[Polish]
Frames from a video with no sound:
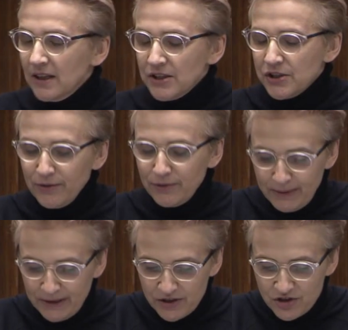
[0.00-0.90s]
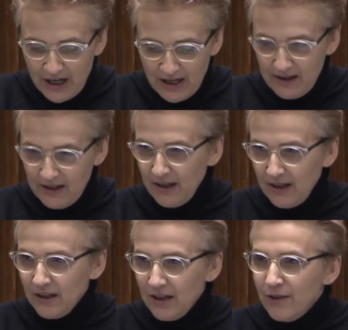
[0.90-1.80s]
Szanowny panie Czarnek,
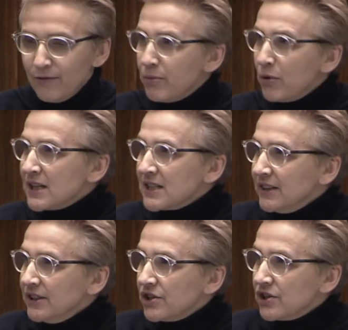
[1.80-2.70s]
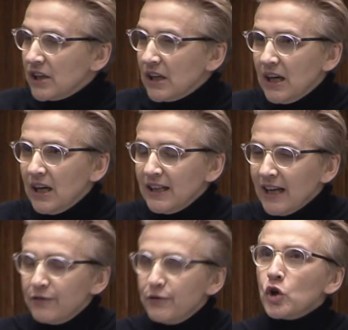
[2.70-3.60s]
wy pokazaliście,
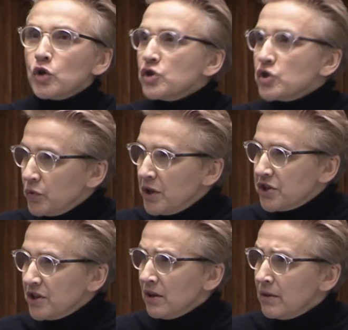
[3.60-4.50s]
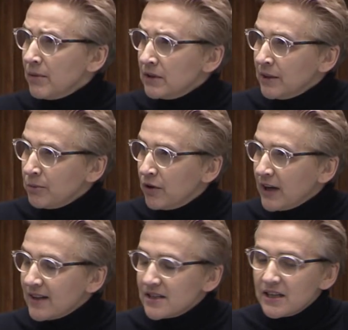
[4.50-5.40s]
jak wykorzystuje się dem
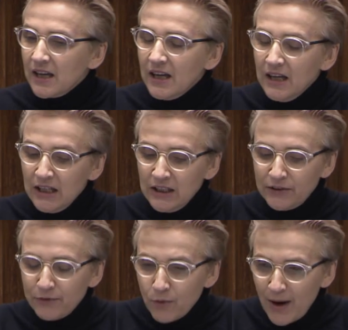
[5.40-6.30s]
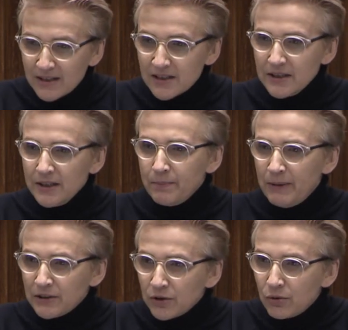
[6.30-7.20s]
demokrację do własnych,
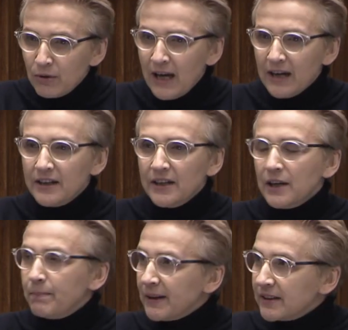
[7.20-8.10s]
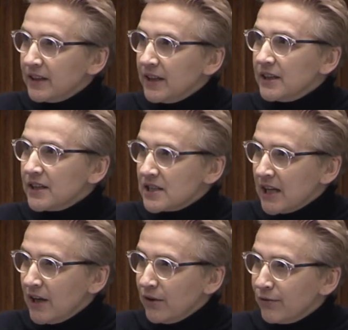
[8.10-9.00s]
partykularnych, partyjnych
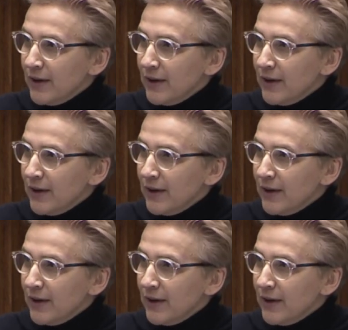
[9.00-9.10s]
celów.